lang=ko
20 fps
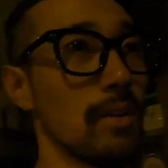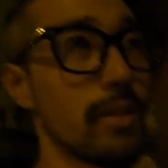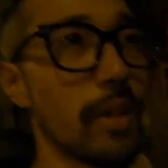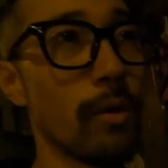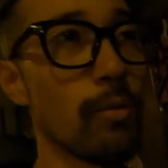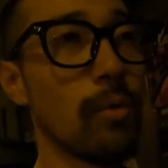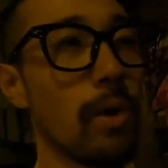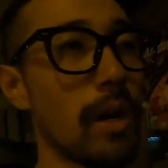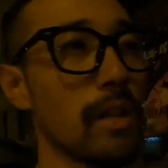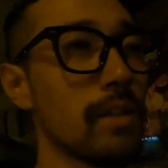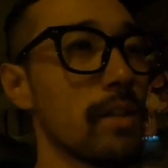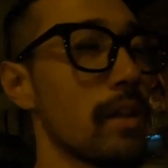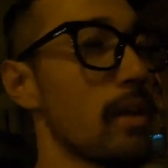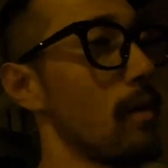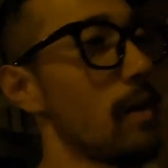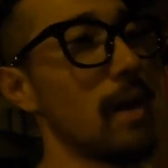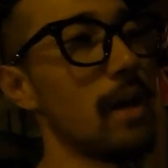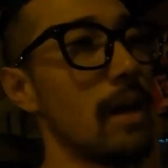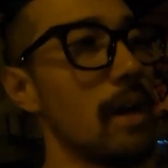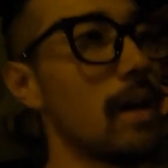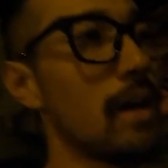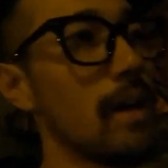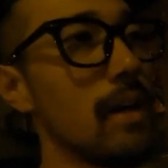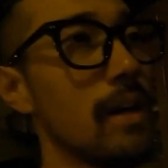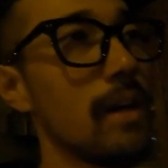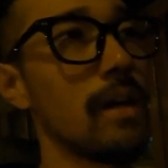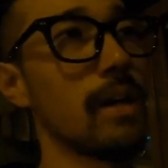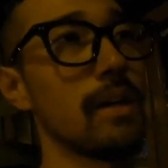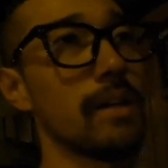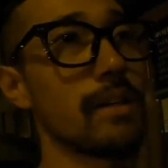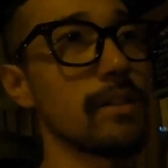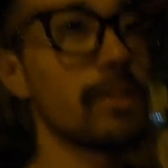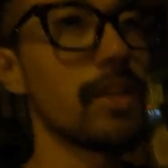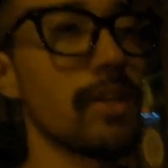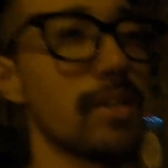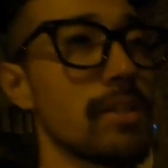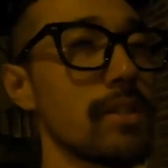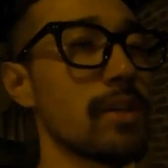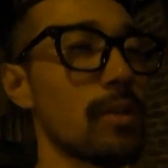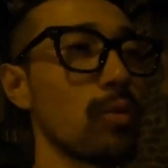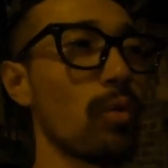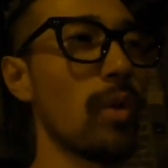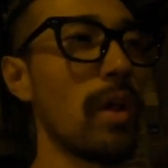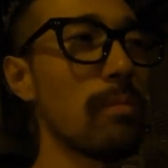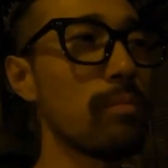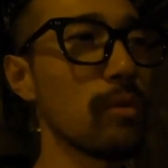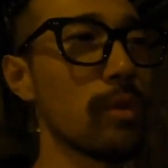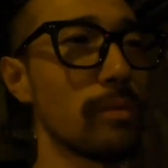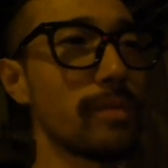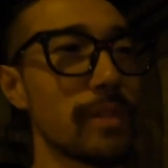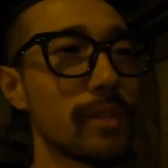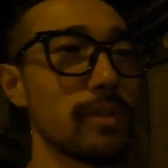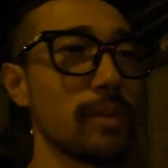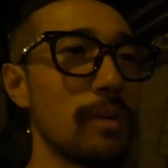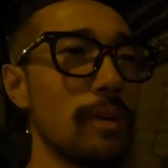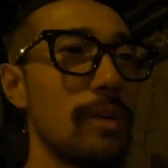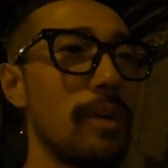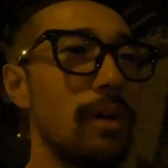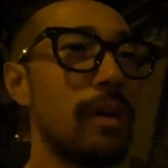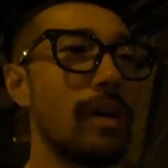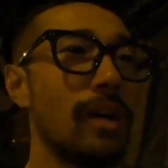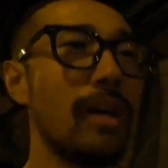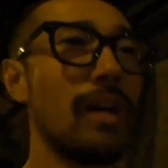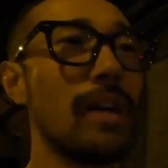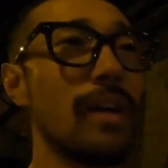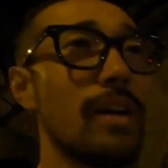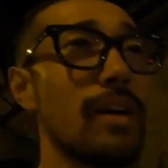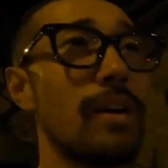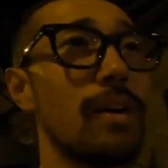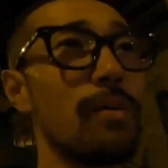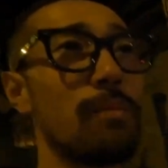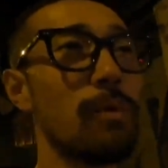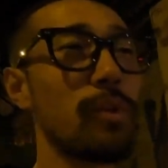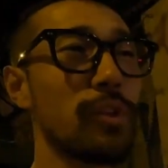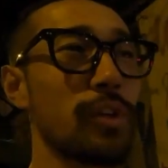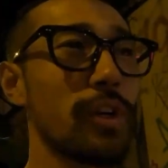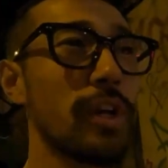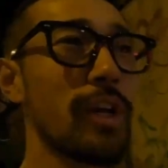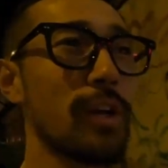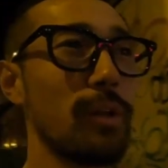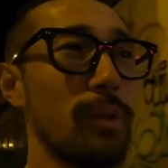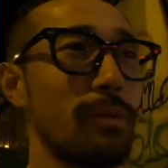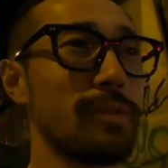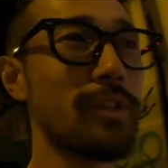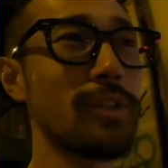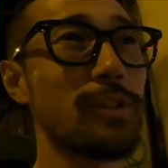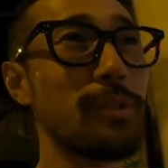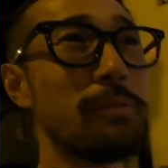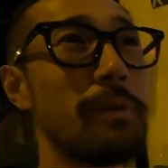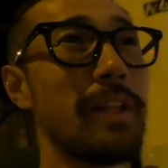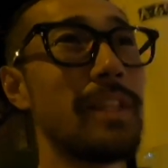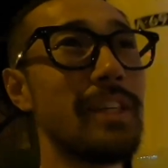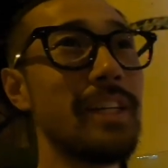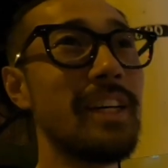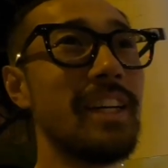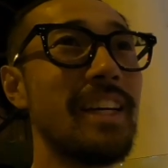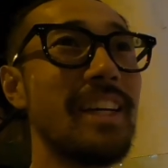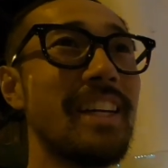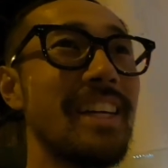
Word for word: 데리고 가는데 와 그때 진짜 돈 한 푼 없어서 뭐 뜯길 건 없었지만은